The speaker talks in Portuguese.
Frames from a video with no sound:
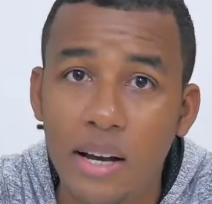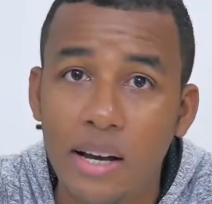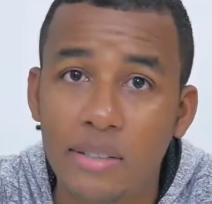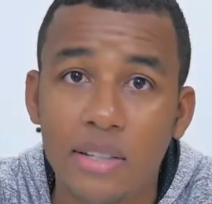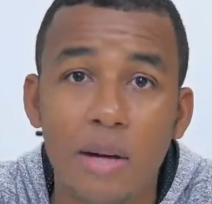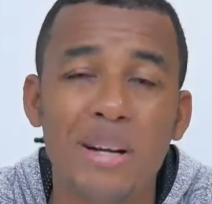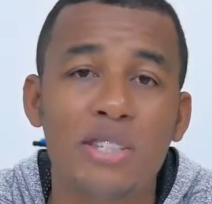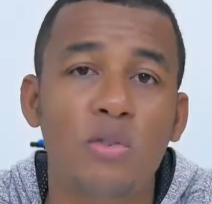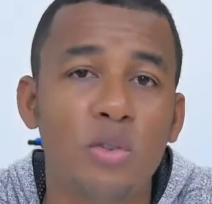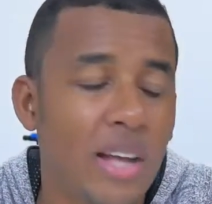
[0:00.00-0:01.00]
as
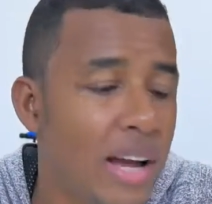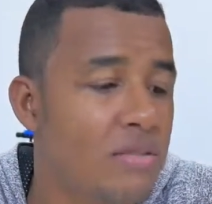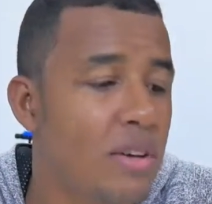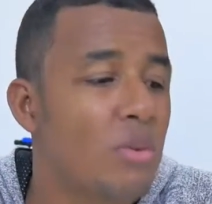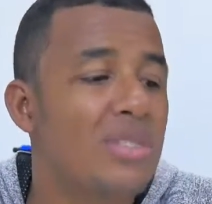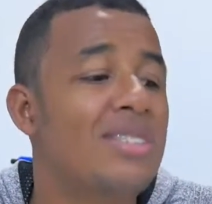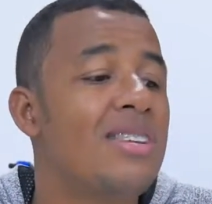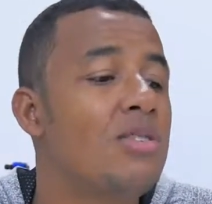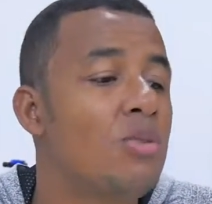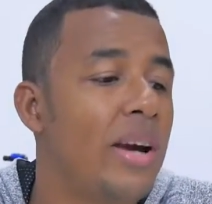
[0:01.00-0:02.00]
câmeras frontais vêm com esse
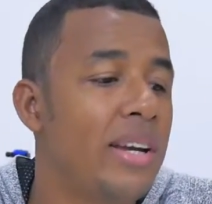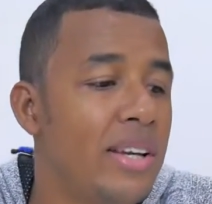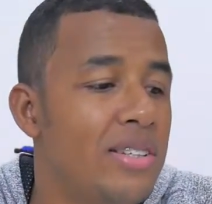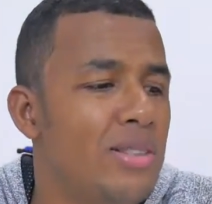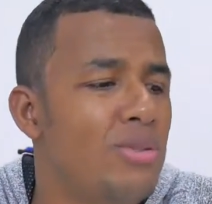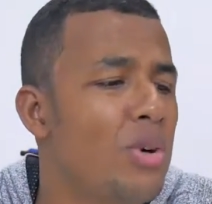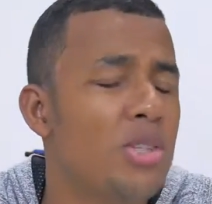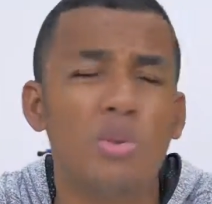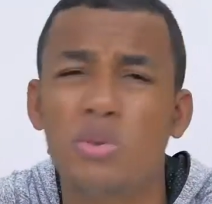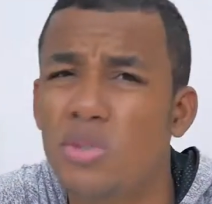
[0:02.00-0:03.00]
sensor aí, né, de
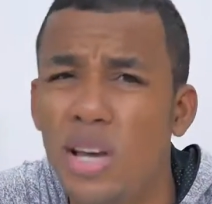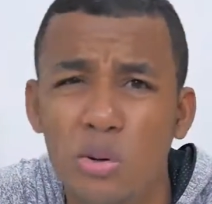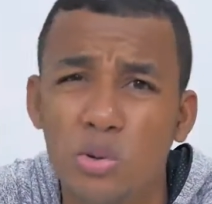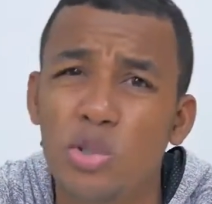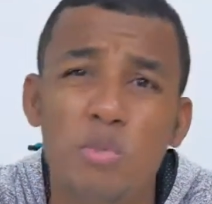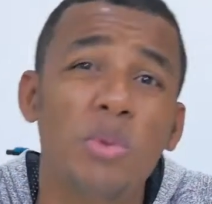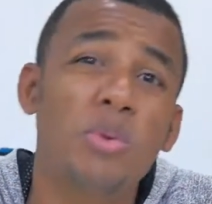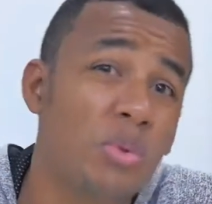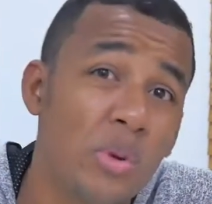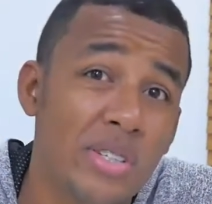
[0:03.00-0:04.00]
2.0 ou
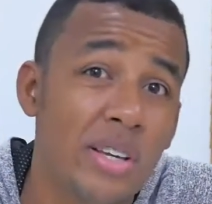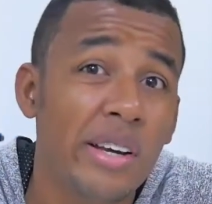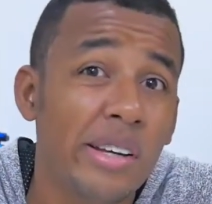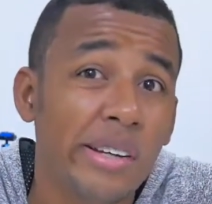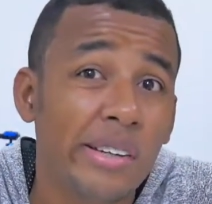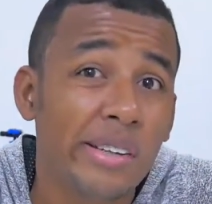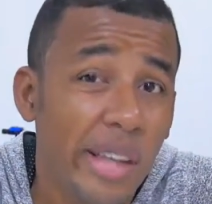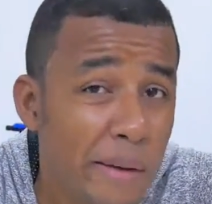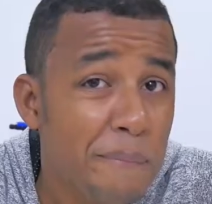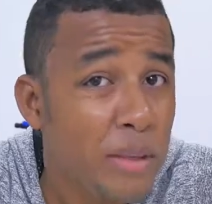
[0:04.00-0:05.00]
2.2,
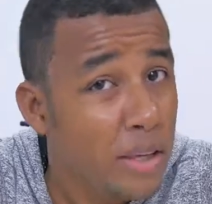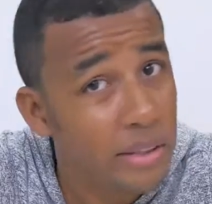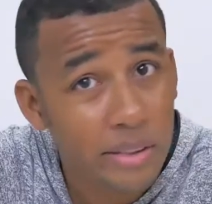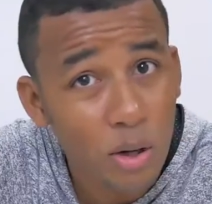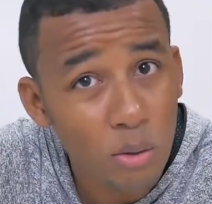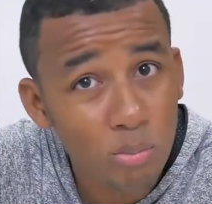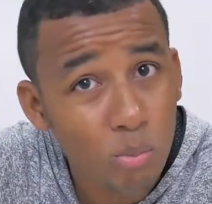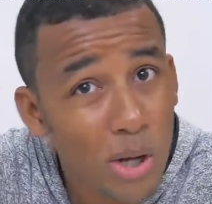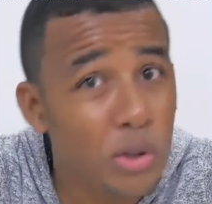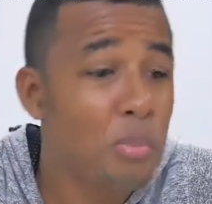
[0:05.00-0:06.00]
né? Então,
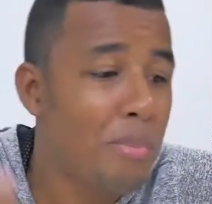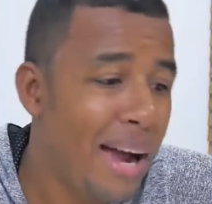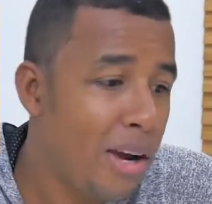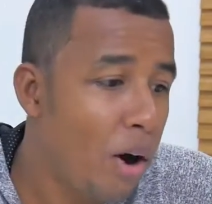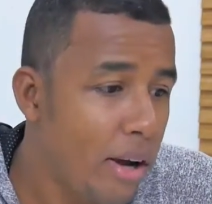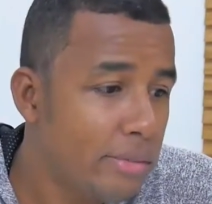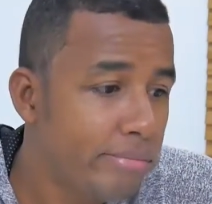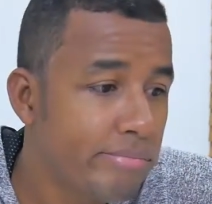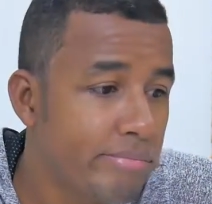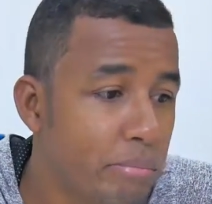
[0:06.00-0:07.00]
quanto maior,
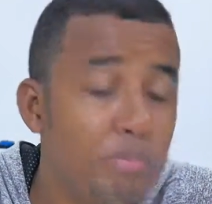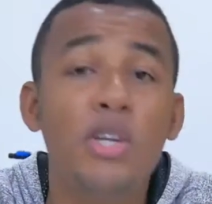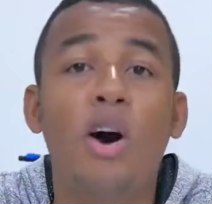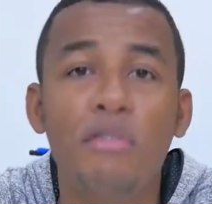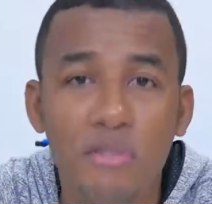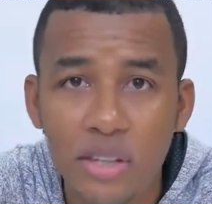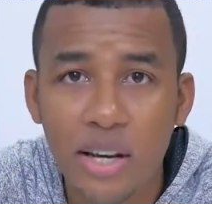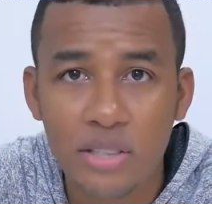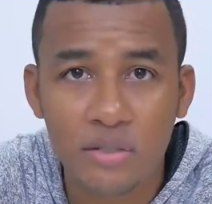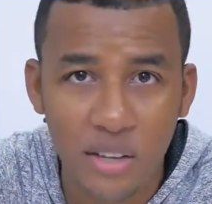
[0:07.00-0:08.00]
pior
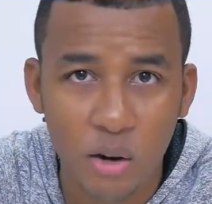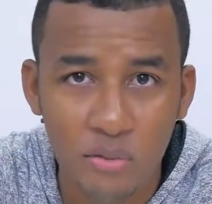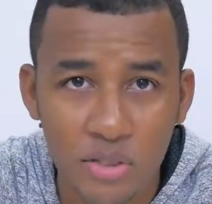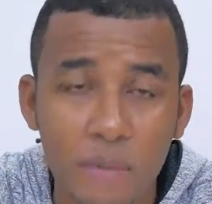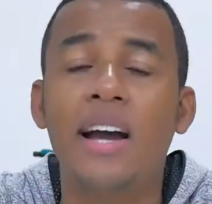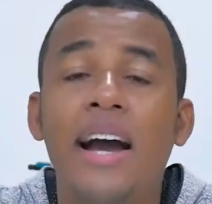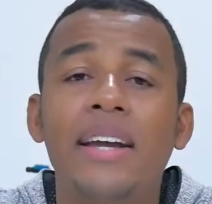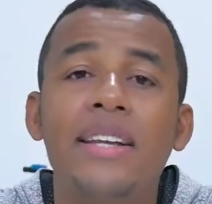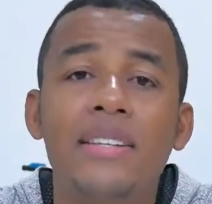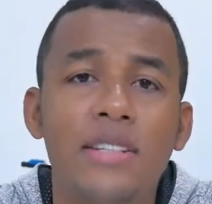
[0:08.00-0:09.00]
fica as selfies.
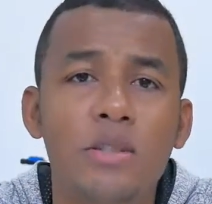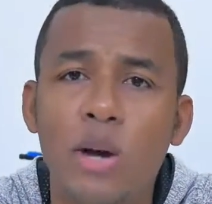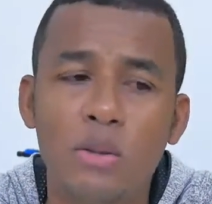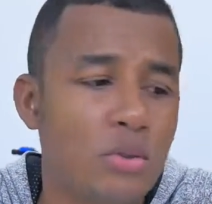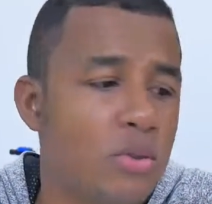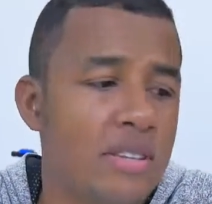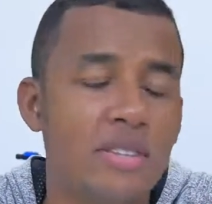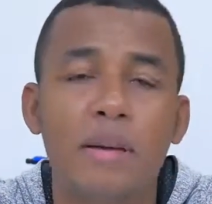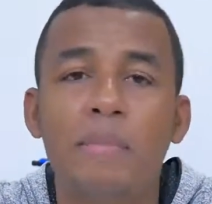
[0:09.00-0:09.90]
Ainda assim, no anúncio desses